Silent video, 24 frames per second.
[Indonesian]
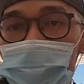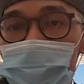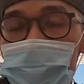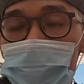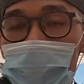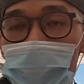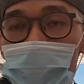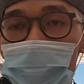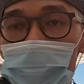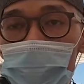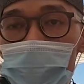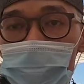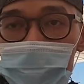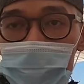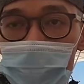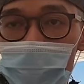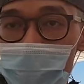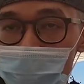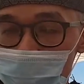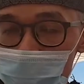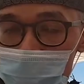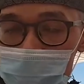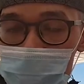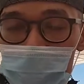Selamat
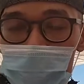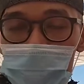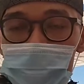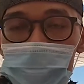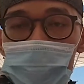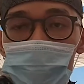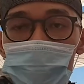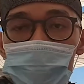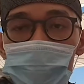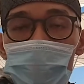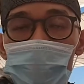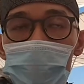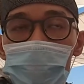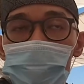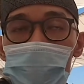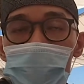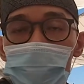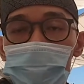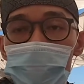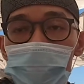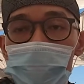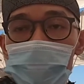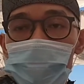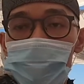Idul Fitri 1 Syawal
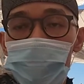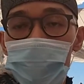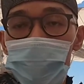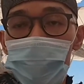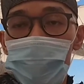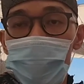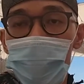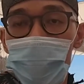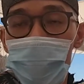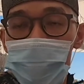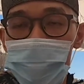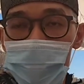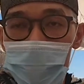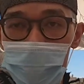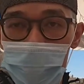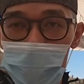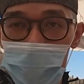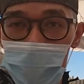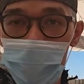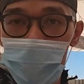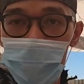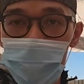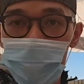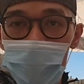1442
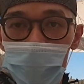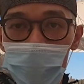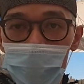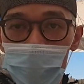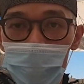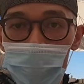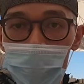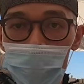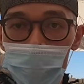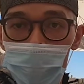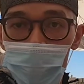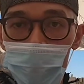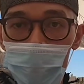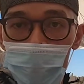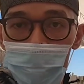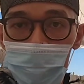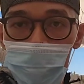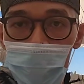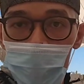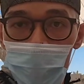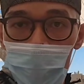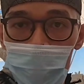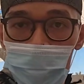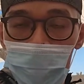Hijriah. Taqabbalallahu
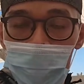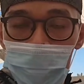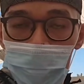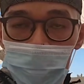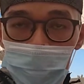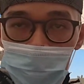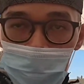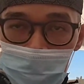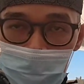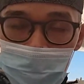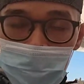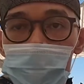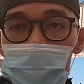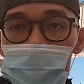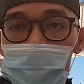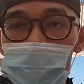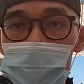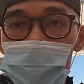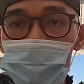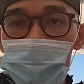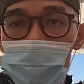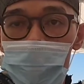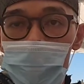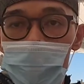minna wa minkum. Eh,
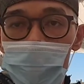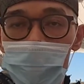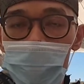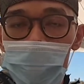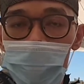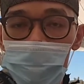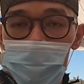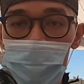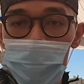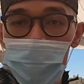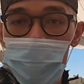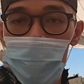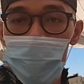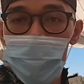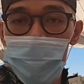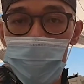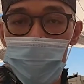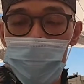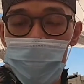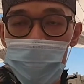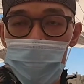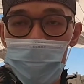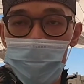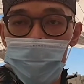semoga Allah
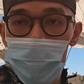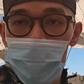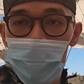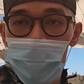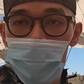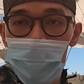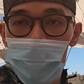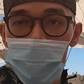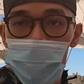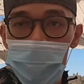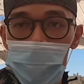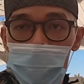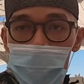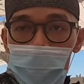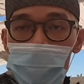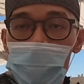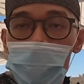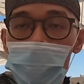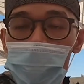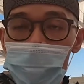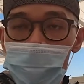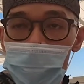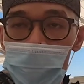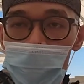menerima
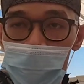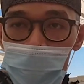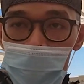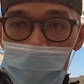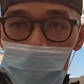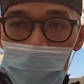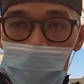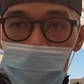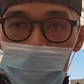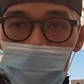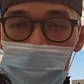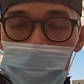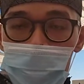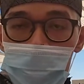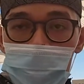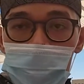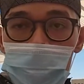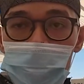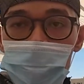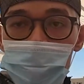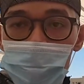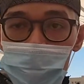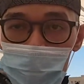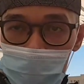amal ibadah kita
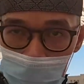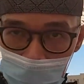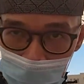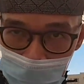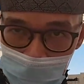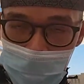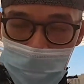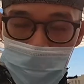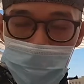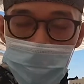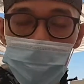semua